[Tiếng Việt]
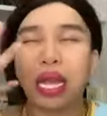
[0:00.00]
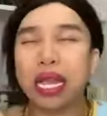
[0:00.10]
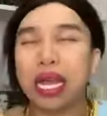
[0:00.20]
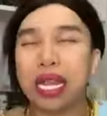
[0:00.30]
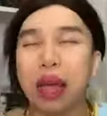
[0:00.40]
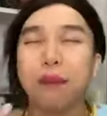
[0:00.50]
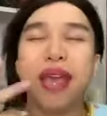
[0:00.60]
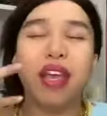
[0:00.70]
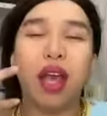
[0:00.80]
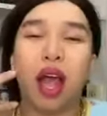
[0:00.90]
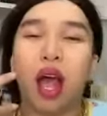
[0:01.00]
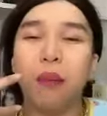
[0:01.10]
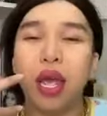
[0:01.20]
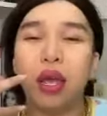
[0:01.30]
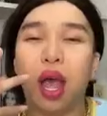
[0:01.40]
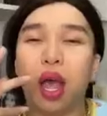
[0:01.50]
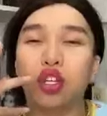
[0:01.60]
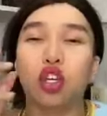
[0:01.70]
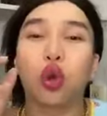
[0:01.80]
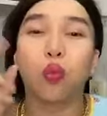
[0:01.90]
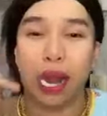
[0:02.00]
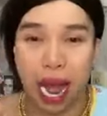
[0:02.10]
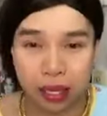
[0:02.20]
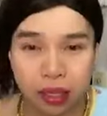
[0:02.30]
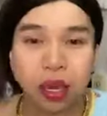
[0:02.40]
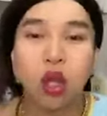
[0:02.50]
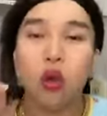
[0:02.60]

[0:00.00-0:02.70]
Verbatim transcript: Cái gì ta miếng ờ, miếng ờ, trùng khánh